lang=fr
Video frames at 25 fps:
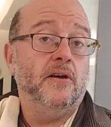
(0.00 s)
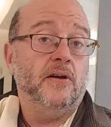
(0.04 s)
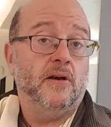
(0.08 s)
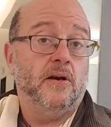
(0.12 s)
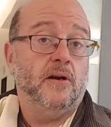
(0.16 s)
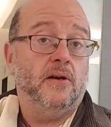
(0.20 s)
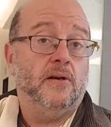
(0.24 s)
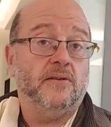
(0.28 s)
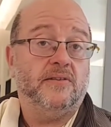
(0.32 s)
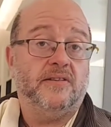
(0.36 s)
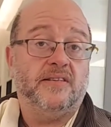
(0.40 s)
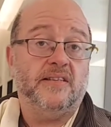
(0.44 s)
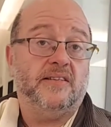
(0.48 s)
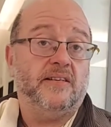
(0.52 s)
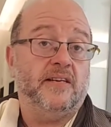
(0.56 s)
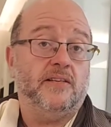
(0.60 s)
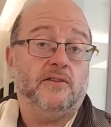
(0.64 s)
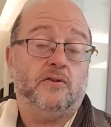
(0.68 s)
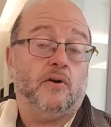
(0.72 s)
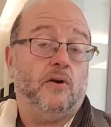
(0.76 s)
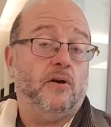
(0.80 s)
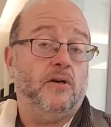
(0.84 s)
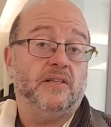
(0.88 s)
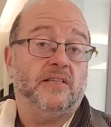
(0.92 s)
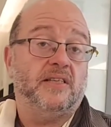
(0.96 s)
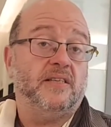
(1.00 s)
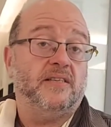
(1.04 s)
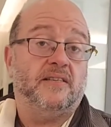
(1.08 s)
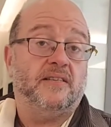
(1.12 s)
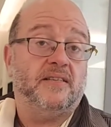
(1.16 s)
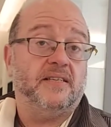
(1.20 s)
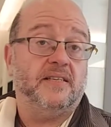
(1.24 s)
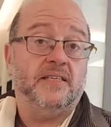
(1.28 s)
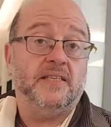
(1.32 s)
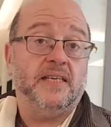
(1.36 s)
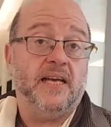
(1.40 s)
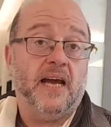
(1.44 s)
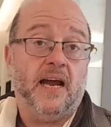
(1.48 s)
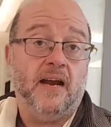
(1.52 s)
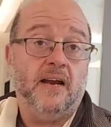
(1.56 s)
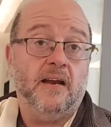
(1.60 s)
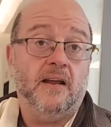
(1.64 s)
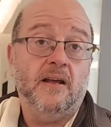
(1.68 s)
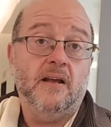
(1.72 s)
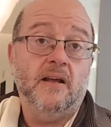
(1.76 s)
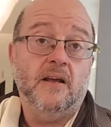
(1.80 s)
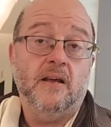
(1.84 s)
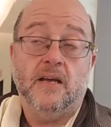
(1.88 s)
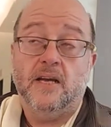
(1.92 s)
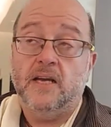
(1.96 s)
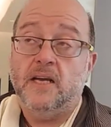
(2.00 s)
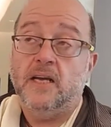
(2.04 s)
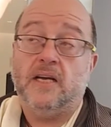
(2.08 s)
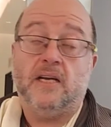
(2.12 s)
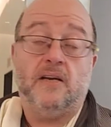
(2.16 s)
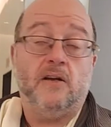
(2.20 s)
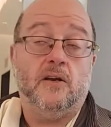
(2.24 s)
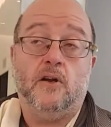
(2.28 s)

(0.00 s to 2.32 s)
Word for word: Euh, c'est des trolls qui signalent. Et que